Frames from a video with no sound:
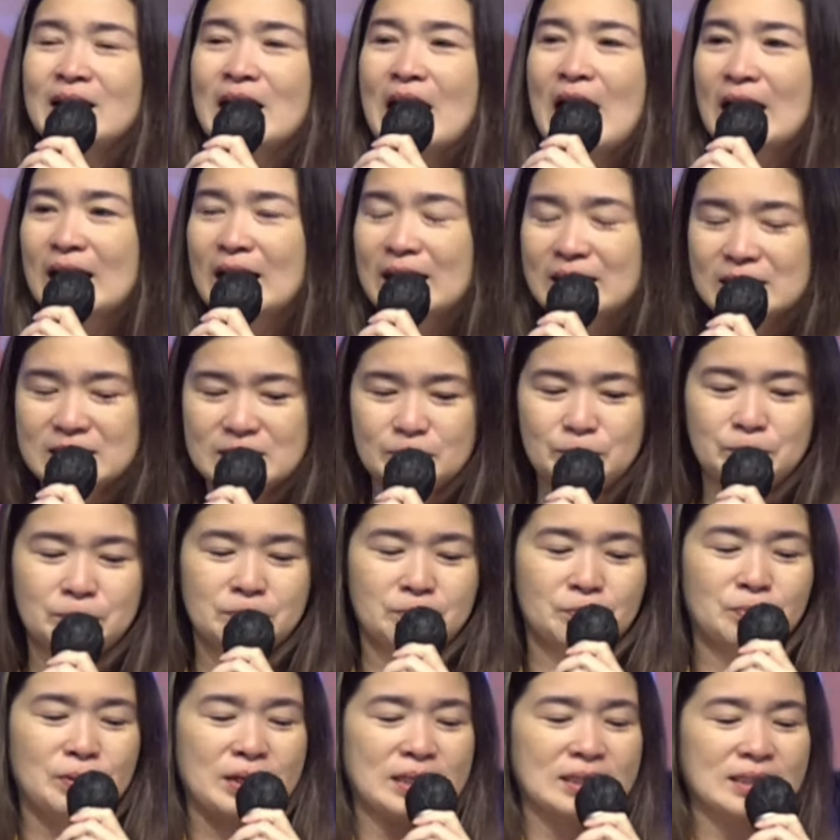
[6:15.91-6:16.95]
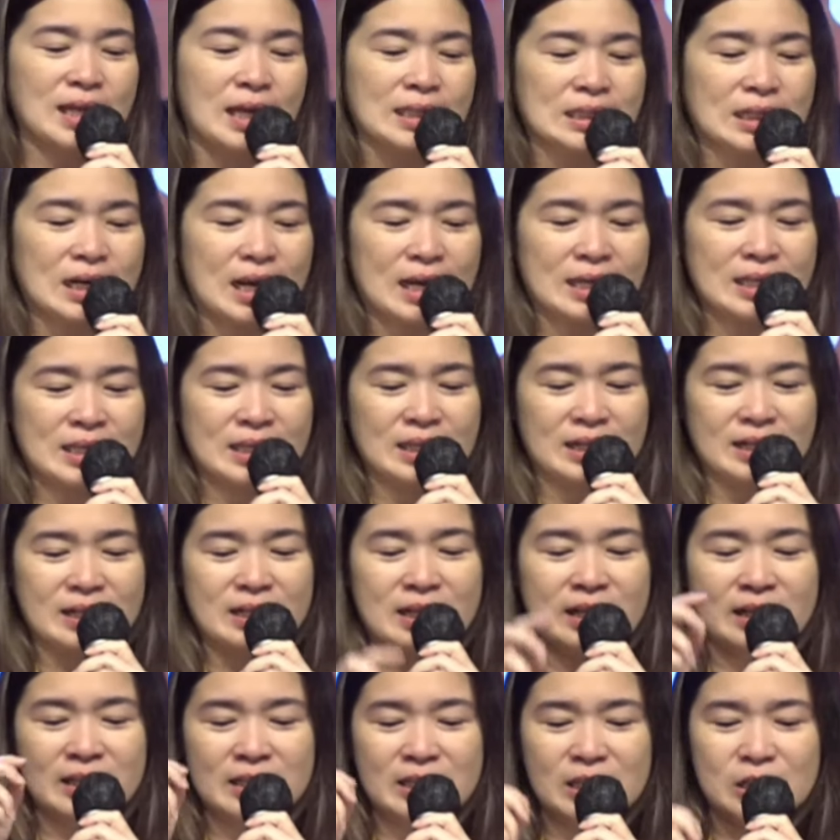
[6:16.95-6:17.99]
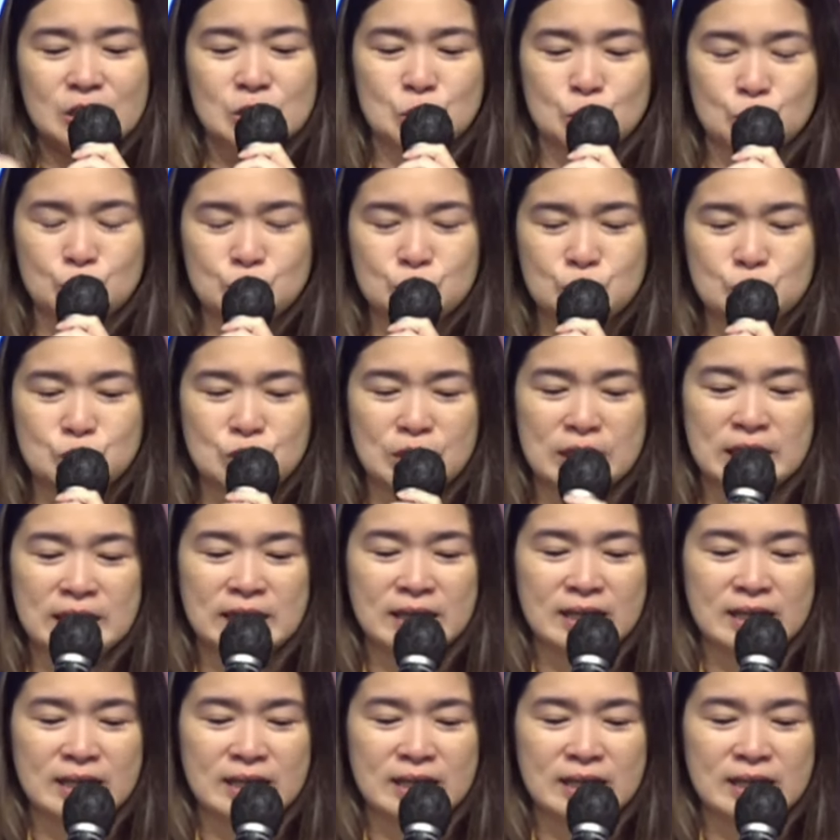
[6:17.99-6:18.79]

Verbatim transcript: akan perintah terakhir dari Yesus.